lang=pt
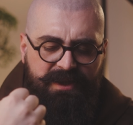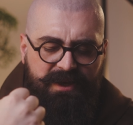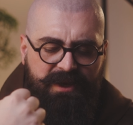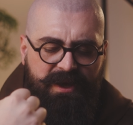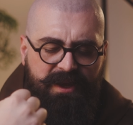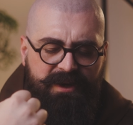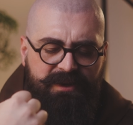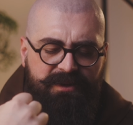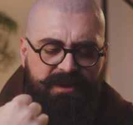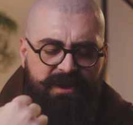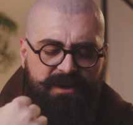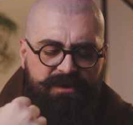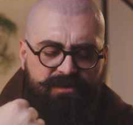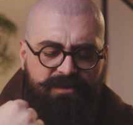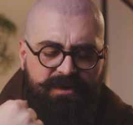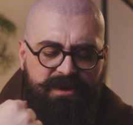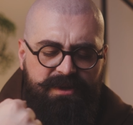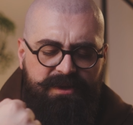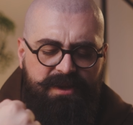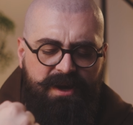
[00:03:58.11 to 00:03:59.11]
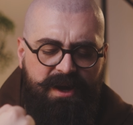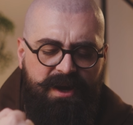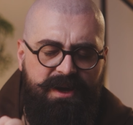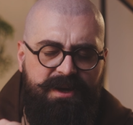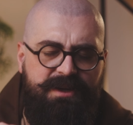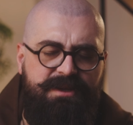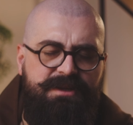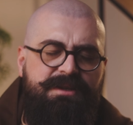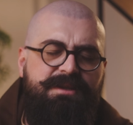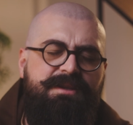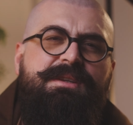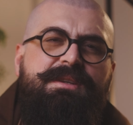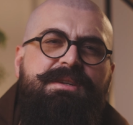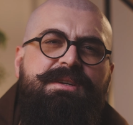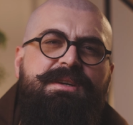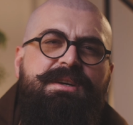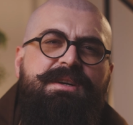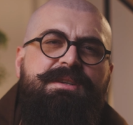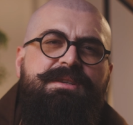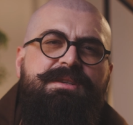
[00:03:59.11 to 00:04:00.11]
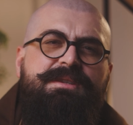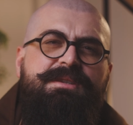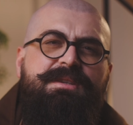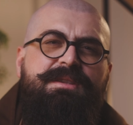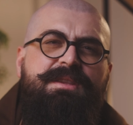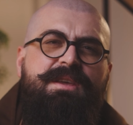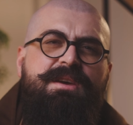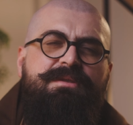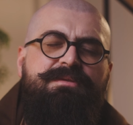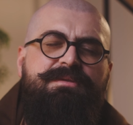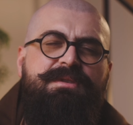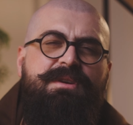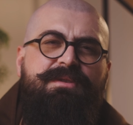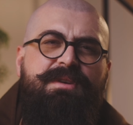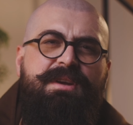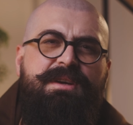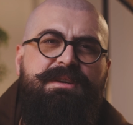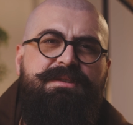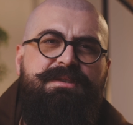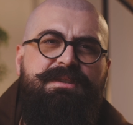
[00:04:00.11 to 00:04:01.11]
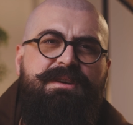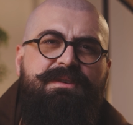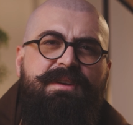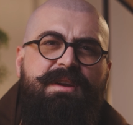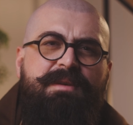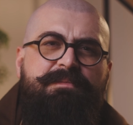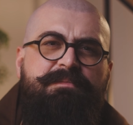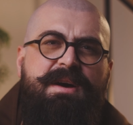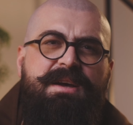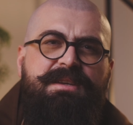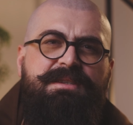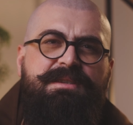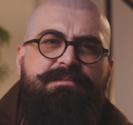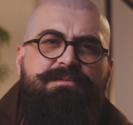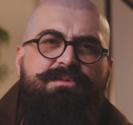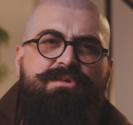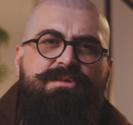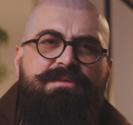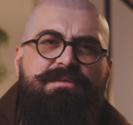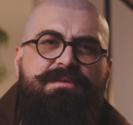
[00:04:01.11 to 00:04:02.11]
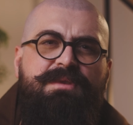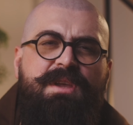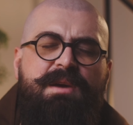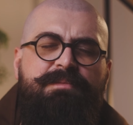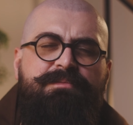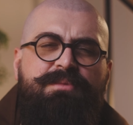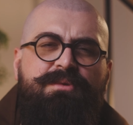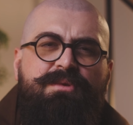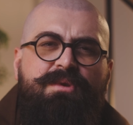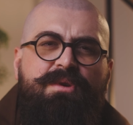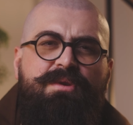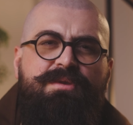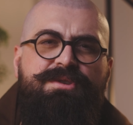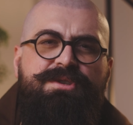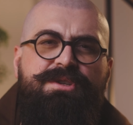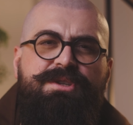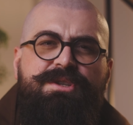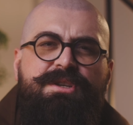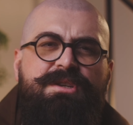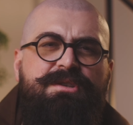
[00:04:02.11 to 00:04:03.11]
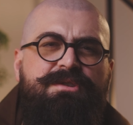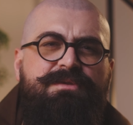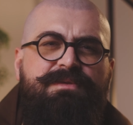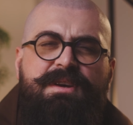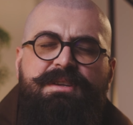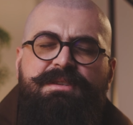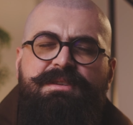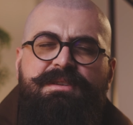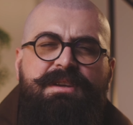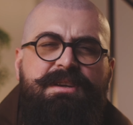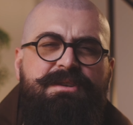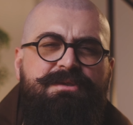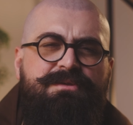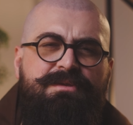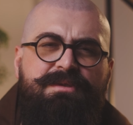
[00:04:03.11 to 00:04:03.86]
naquela interioridade, diante de Deus na oração. Ela passa muito tempo longe disso, fazendo as